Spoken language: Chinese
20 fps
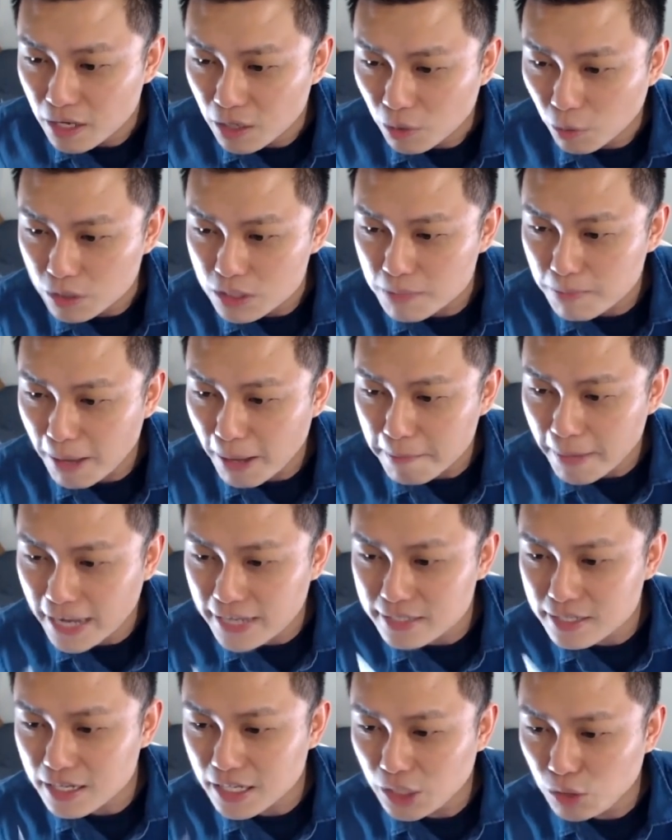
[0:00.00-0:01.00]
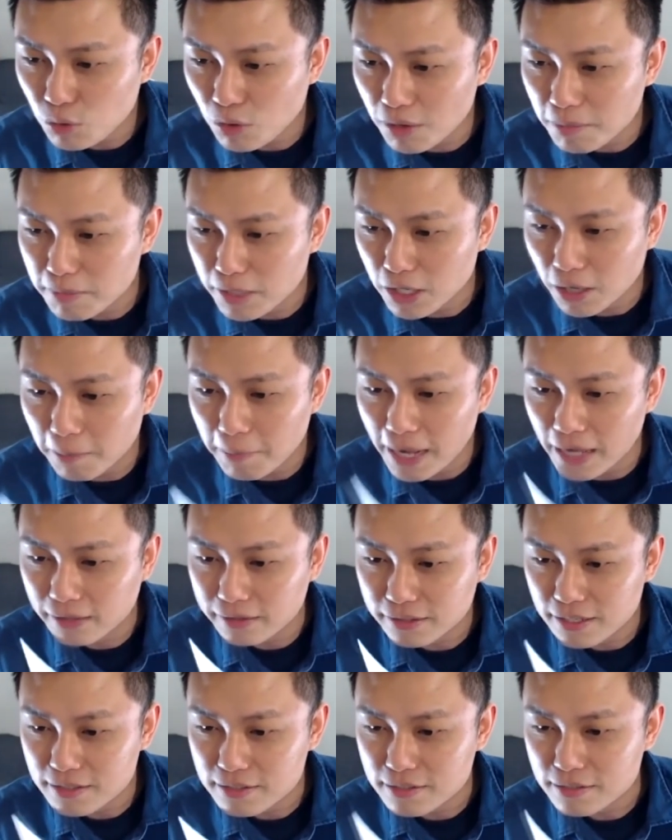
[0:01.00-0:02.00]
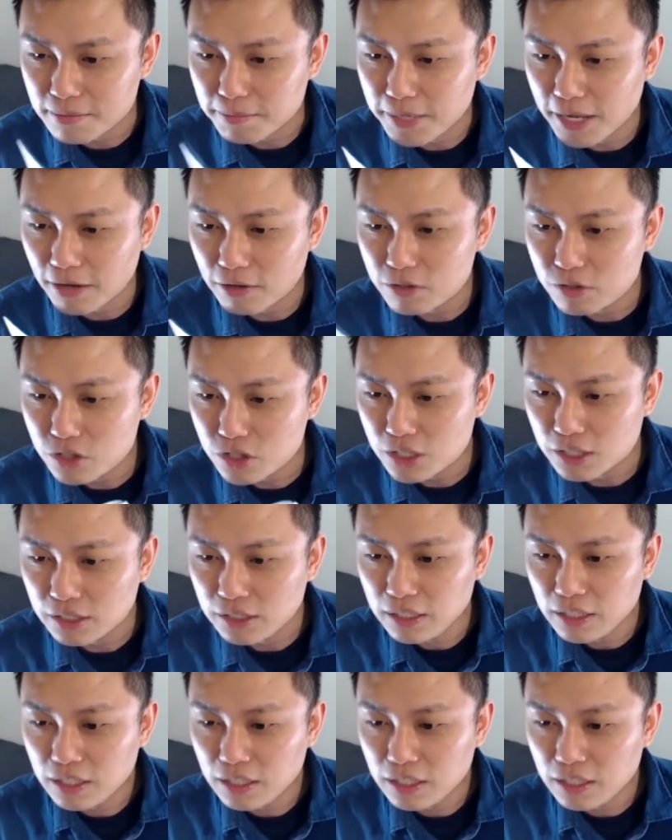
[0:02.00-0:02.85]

我是办白色，因为没有绑电子票证。